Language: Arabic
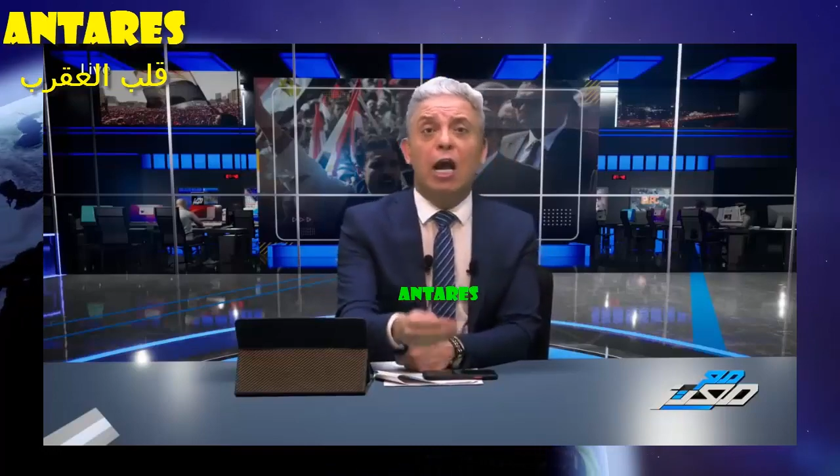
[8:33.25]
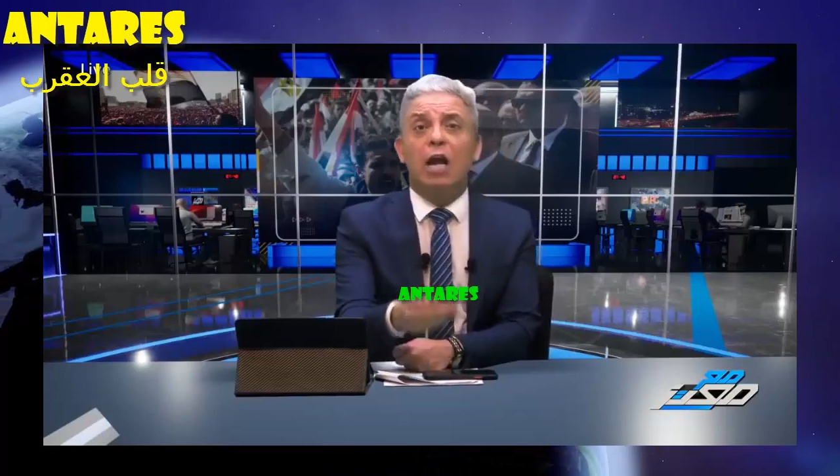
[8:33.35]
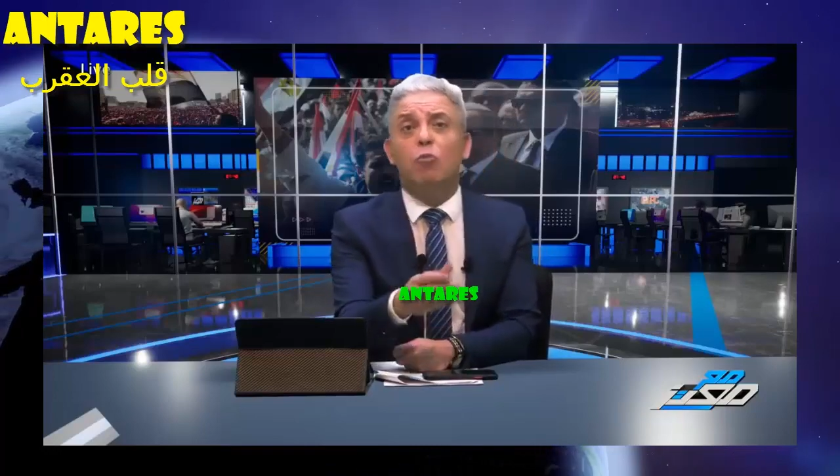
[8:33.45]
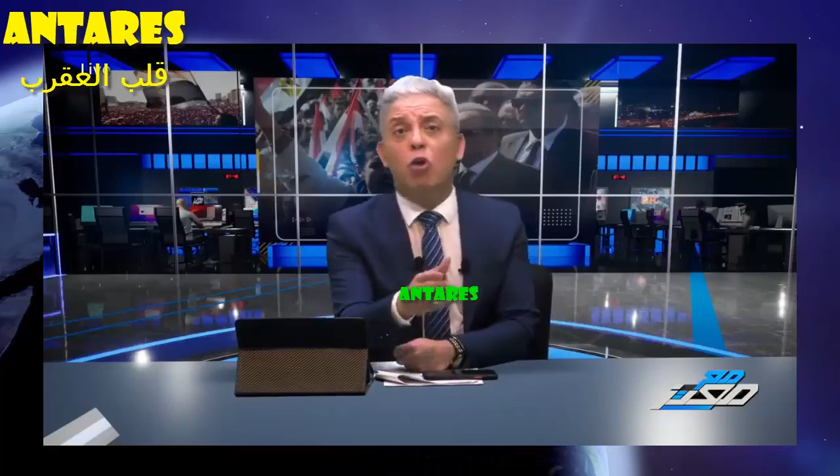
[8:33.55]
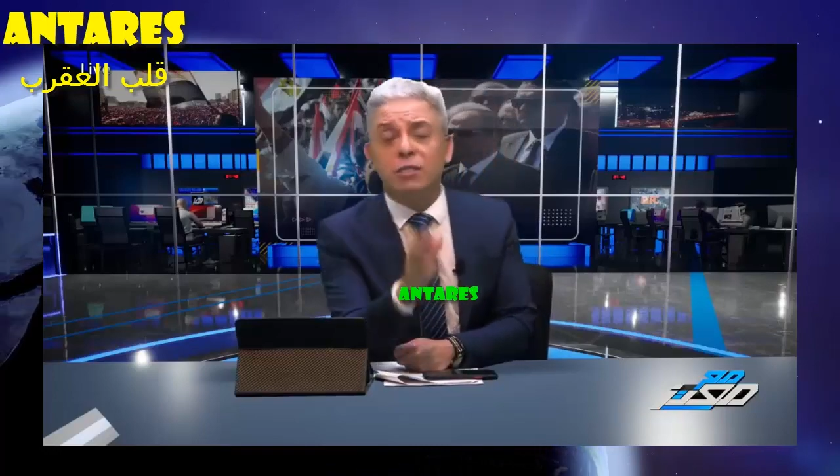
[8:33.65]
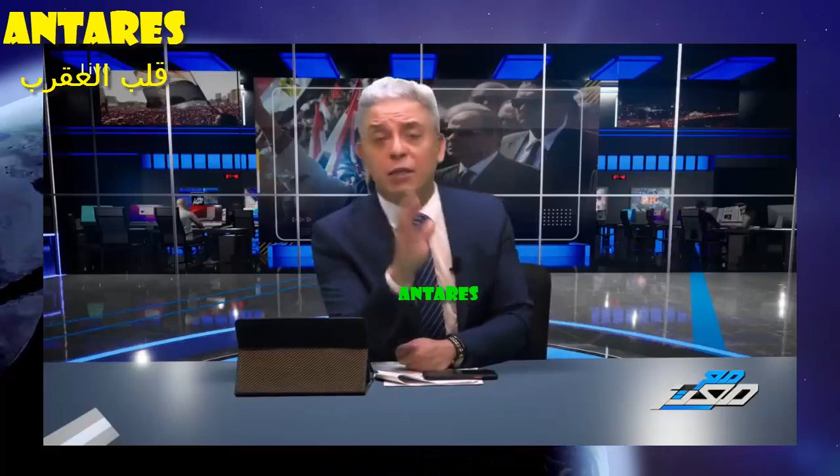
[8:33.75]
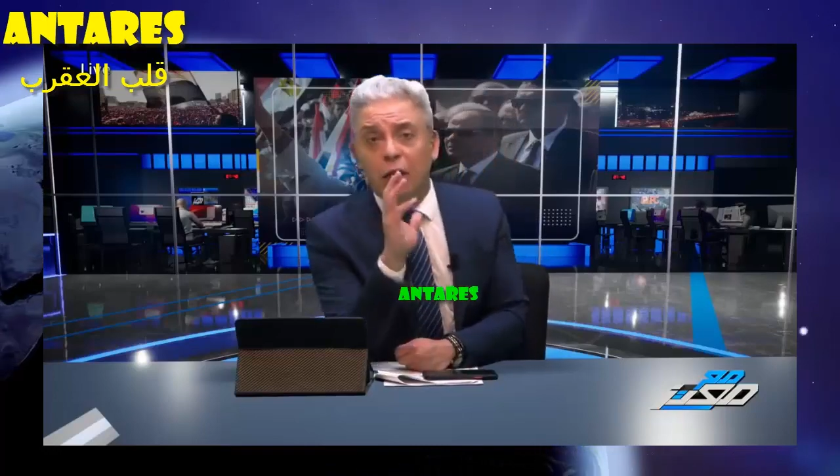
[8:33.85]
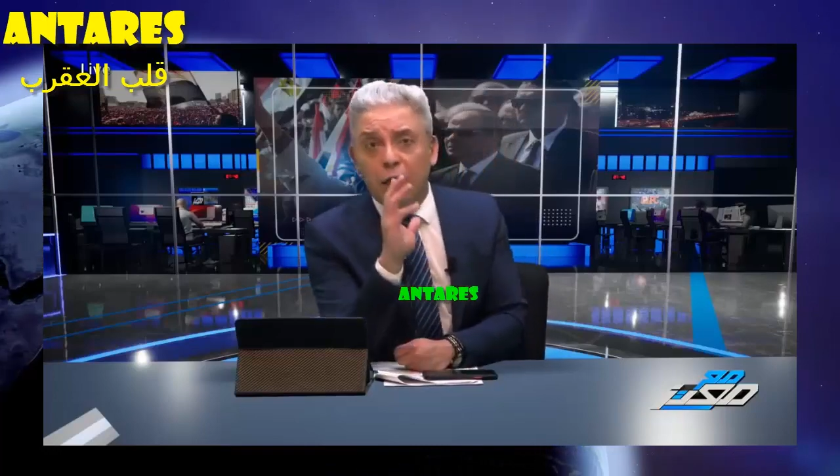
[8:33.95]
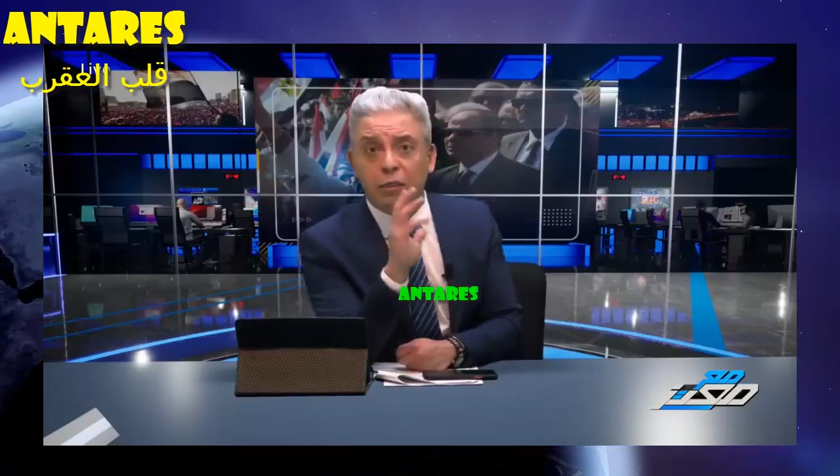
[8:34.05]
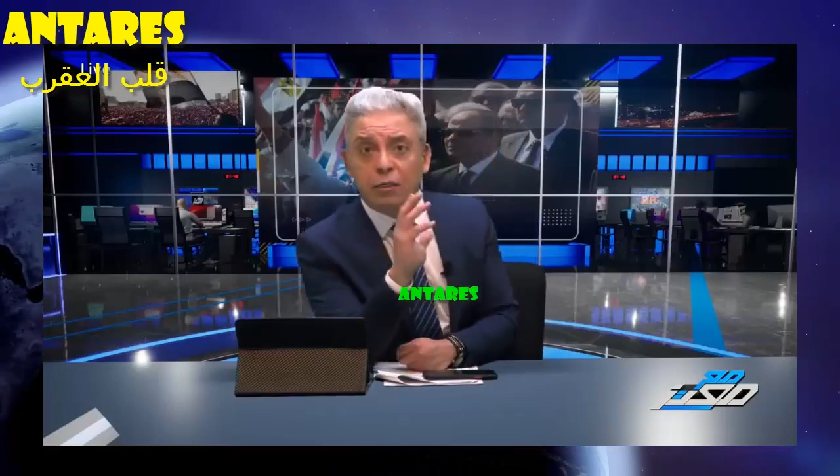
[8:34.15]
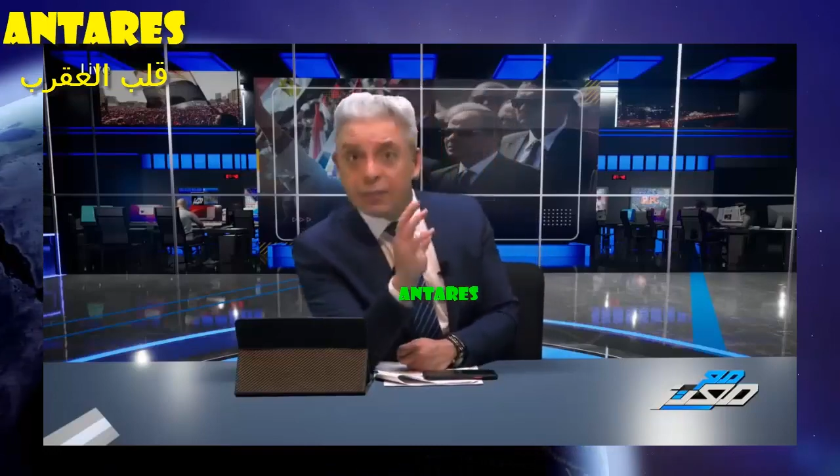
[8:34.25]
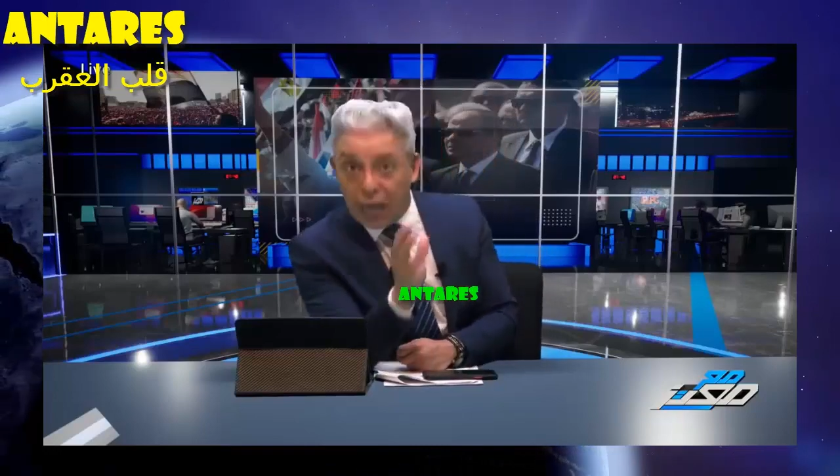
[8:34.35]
المواصلات